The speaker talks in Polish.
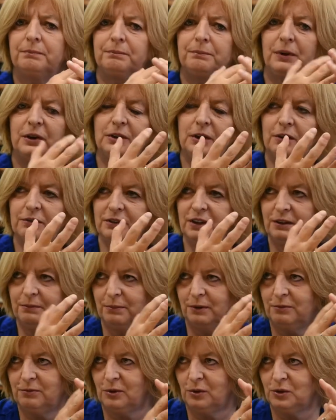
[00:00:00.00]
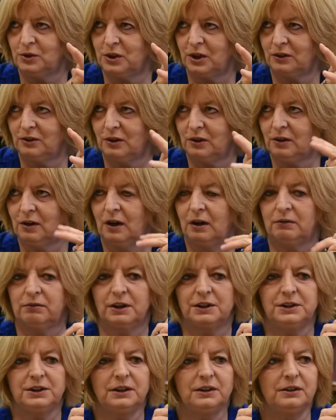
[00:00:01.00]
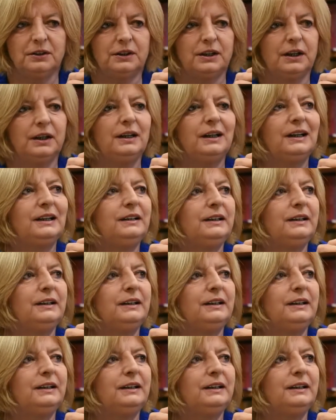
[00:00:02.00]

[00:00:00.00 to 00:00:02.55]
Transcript: ponownie powrócono właśnie do tej